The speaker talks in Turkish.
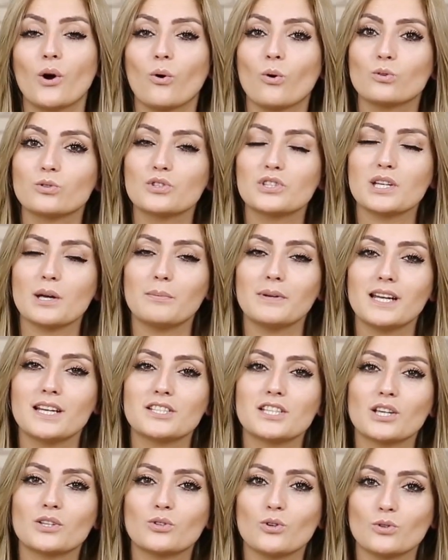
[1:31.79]

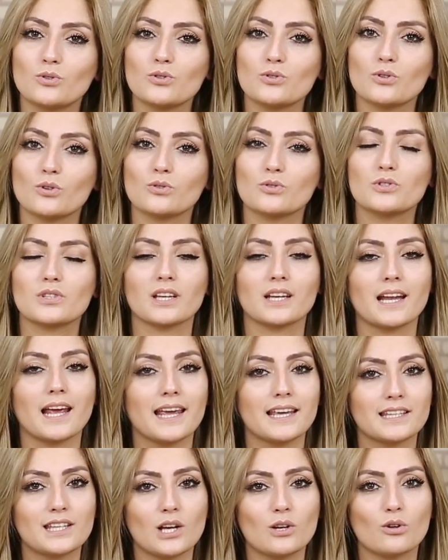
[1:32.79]
Oluşabilecek kötü sonuçlara
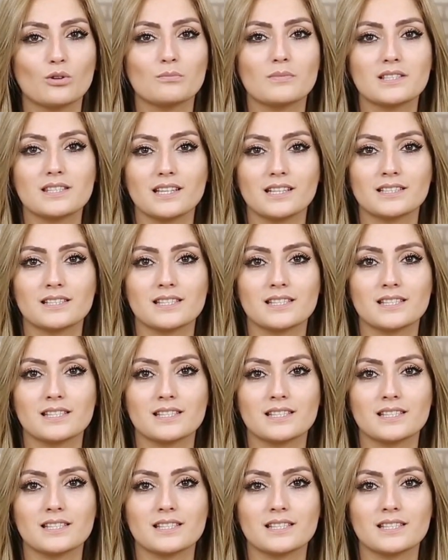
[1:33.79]
engel olması